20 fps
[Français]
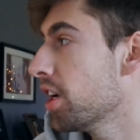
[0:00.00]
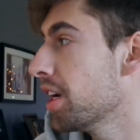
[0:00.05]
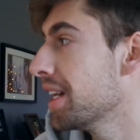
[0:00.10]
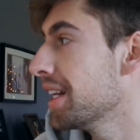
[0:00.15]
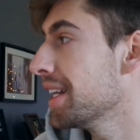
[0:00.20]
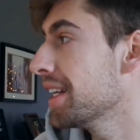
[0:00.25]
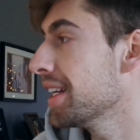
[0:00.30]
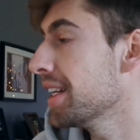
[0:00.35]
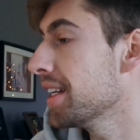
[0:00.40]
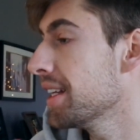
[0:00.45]
euh,
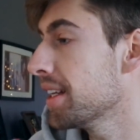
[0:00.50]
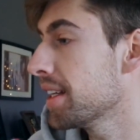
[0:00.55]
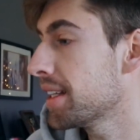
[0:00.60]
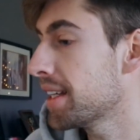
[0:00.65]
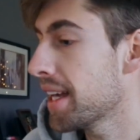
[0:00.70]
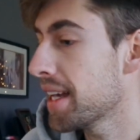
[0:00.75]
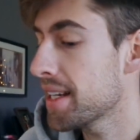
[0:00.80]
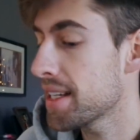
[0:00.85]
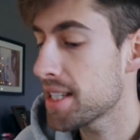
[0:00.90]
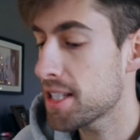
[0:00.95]
les
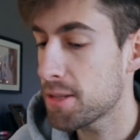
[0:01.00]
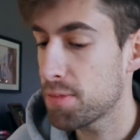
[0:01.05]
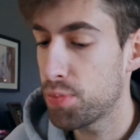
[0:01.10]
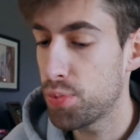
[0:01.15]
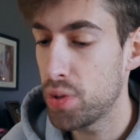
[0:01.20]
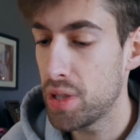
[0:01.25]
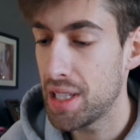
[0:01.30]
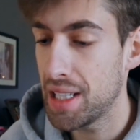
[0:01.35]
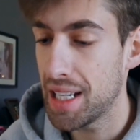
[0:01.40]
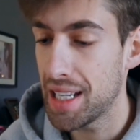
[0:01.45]
cases
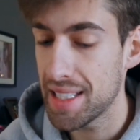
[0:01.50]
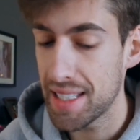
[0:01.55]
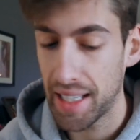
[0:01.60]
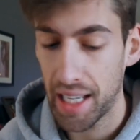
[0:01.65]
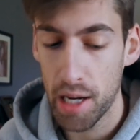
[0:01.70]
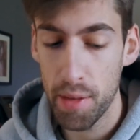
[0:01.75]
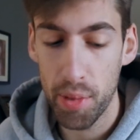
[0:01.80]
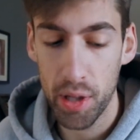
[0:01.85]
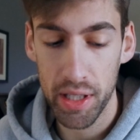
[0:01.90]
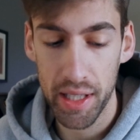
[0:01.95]
puis les
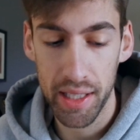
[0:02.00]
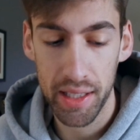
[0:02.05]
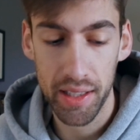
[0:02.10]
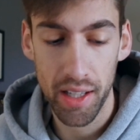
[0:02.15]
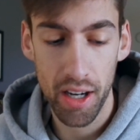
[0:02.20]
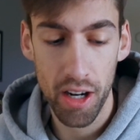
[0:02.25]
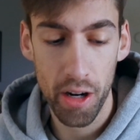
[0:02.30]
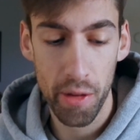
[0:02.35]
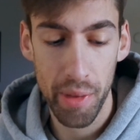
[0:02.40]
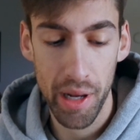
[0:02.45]
écrans
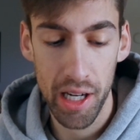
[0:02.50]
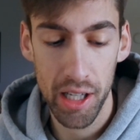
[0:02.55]
protecteurs. Mais